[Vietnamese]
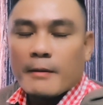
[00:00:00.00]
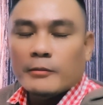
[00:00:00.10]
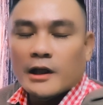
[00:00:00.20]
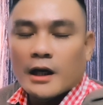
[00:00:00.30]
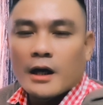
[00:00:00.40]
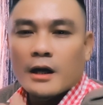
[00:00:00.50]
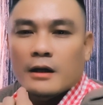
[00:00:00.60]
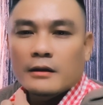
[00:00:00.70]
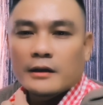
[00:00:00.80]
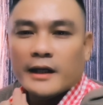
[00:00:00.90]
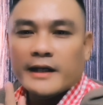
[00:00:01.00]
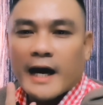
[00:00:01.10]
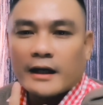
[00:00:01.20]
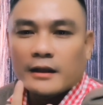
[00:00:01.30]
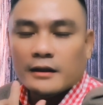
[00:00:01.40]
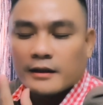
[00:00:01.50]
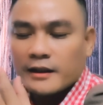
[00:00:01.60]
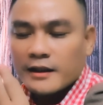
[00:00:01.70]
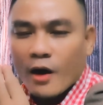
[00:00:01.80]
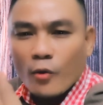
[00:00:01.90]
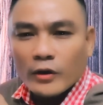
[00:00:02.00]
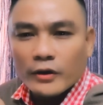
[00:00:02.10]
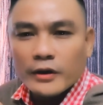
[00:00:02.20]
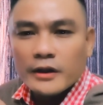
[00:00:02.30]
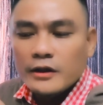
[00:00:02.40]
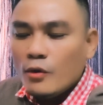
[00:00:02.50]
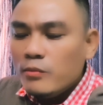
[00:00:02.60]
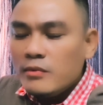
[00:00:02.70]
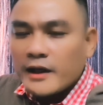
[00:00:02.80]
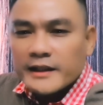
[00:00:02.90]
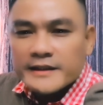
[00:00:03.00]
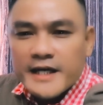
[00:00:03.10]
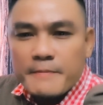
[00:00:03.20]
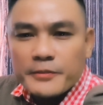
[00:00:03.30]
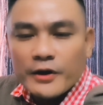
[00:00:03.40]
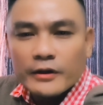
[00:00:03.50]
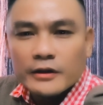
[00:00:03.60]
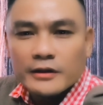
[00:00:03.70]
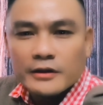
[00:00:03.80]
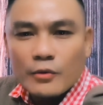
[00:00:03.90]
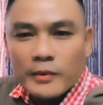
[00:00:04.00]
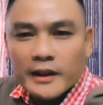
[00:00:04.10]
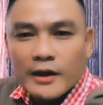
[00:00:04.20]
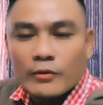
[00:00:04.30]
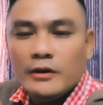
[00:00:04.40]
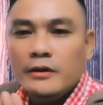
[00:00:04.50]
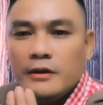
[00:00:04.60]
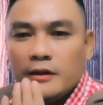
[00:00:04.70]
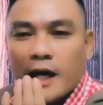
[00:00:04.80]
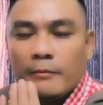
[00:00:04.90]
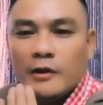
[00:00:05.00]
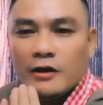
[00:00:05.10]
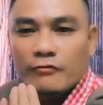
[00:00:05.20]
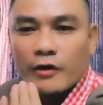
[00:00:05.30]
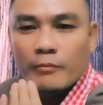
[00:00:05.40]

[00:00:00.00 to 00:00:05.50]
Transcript: Âm L là đặt cái đầu lưỡi đúng cái tip thôi, đúng cái đầu lưỡi chạm lên